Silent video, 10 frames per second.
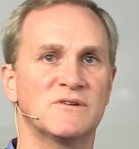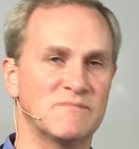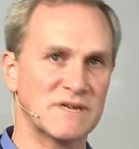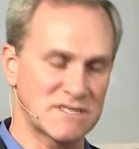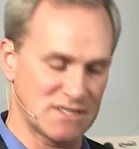
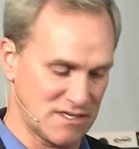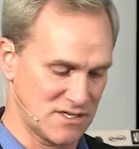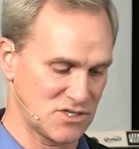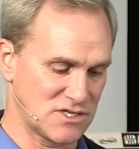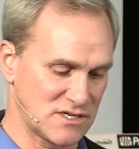merci,
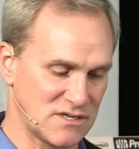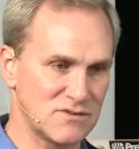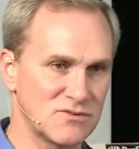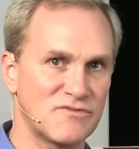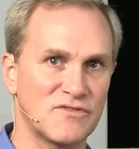j'ai
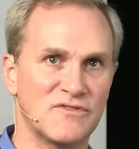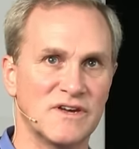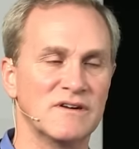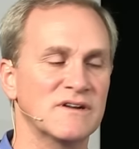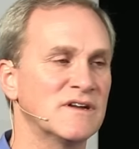le feu
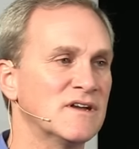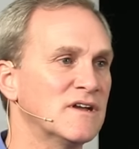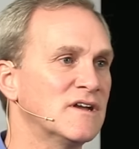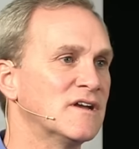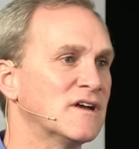vert.
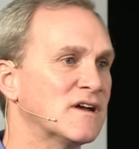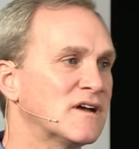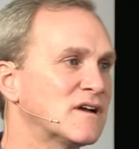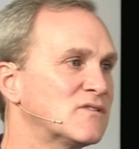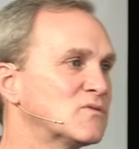
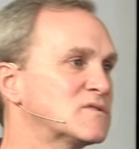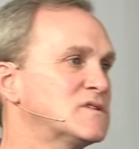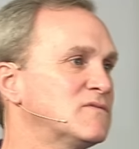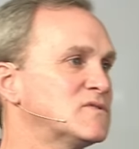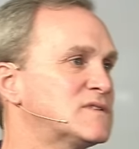Euh, donc
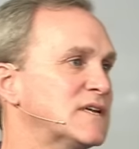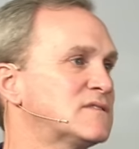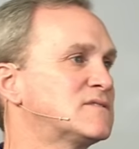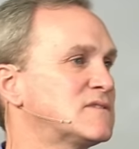si vous êtes